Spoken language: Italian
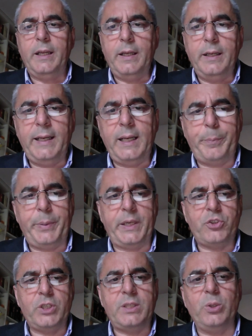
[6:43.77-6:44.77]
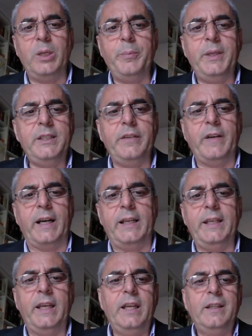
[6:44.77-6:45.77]
nella percezione
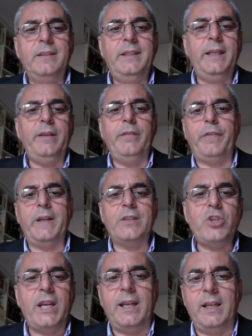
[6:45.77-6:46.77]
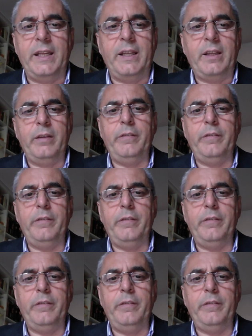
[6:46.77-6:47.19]
medievale dei flagelli